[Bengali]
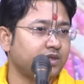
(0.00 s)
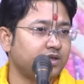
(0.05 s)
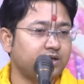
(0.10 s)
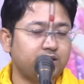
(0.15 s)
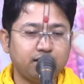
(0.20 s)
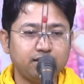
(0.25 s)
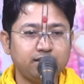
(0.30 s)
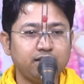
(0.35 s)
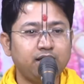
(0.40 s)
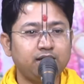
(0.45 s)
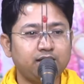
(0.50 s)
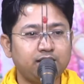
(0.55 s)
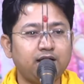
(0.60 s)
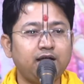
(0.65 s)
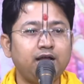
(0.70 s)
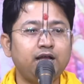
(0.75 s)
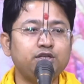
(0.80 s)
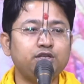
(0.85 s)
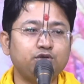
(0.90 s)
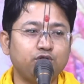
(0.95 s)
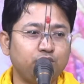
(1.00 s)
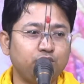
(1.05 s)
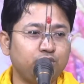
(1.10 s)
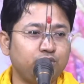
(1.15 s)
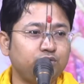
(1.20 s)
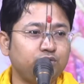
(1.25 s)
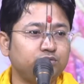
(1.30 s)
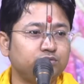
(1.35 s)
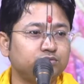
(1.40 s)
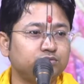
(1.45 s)
রাজার কাজ হলো
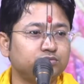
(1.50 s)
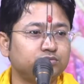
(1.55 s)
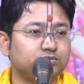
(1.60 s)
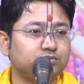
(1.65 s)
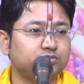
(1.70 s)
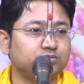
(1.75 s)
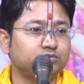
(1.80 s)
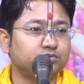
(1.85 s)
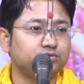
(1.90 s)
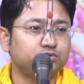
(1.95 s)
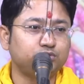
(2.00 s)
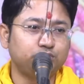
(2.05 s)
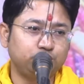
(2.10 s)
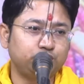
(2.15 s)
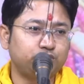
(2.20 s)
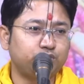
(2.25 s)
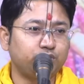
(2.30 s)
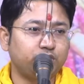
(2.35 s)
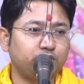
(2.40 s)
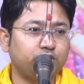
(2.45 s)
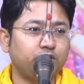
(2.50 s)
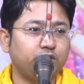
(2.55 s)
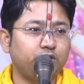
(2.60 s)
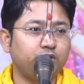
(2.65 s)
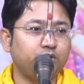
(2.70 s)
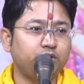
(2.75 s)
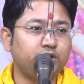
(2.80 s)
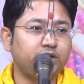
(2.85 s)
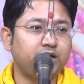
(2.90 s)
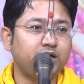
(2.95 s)
দুষ্টকে
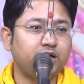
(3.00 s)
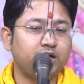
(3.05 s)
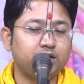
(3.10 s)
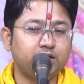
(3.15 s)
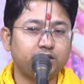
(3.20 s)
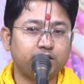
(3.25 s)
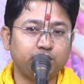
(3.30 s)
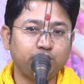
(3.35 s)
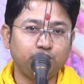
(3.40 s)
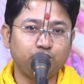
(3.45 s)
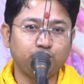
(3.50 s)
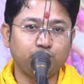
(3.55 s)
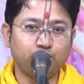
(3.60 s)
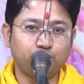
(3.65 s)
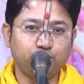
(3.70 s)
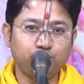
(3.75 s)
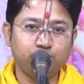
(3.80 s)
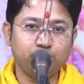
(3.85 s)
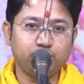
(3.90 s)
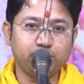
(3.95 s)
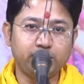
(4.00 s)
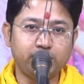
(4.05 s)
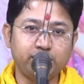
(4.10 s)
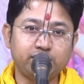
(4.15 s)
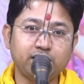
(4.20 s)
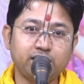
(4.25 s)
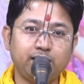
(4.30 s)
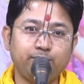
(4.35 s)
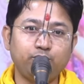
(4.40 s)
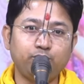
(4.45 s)
দণ্ড দেয়া কিন্তু
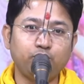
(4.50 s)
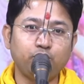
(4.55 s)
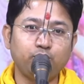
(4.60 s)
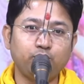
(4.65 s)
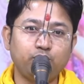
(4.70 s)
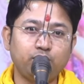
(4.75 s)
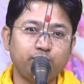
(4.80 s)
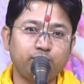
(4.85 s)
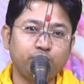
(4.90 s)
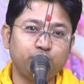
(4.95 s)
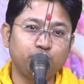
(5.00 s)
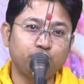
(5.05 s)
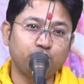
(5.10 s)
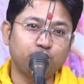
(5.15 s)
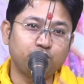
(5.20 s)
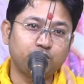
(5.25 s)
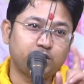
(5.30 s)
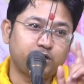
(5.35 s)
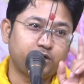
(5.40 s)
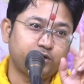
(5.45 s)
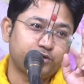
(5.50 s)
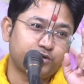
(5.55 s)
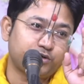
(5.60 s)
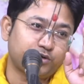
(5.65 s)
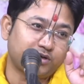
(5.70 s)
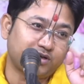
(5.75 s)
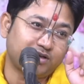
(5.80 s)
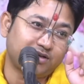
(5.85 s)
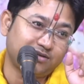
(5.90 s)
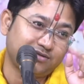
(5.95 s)
হিসাব করব আমি অন্য কার সঙ্গে